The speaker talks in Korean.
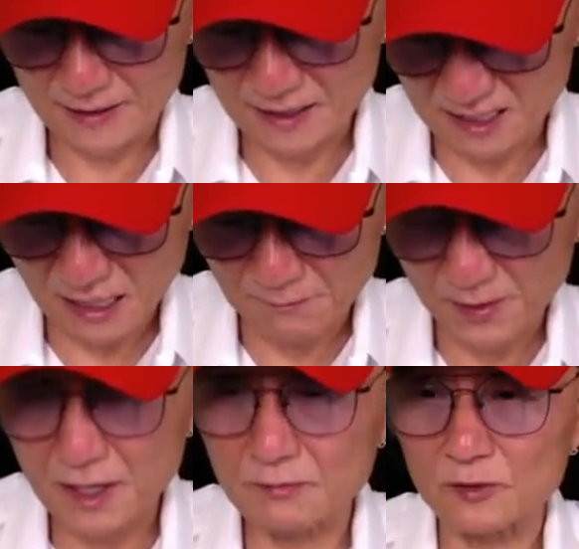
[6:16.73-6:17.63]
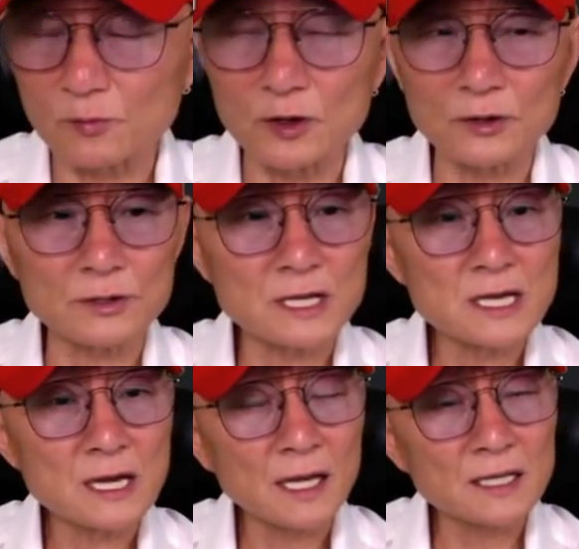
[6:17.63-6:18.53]
이렇게 안 팔리면 뭐
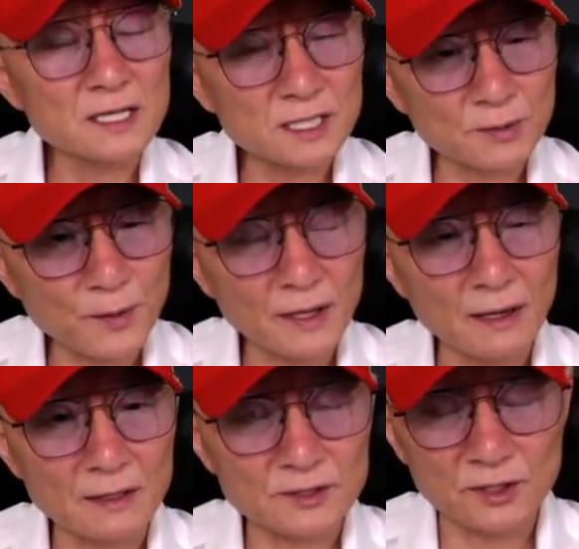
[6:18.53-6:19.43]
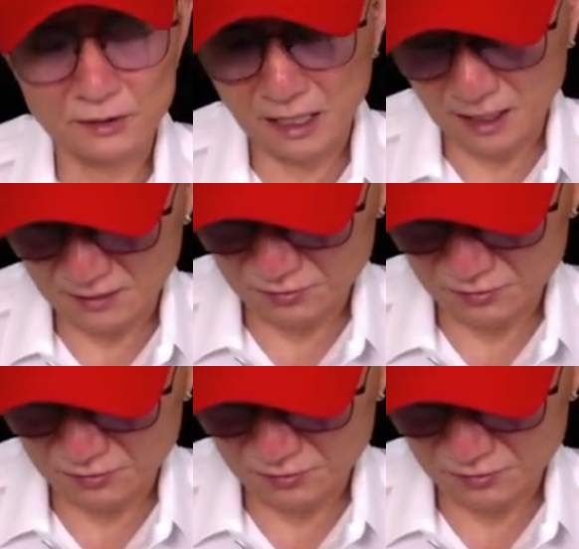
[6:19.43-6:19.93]
한 20배 나왔죠. 대가리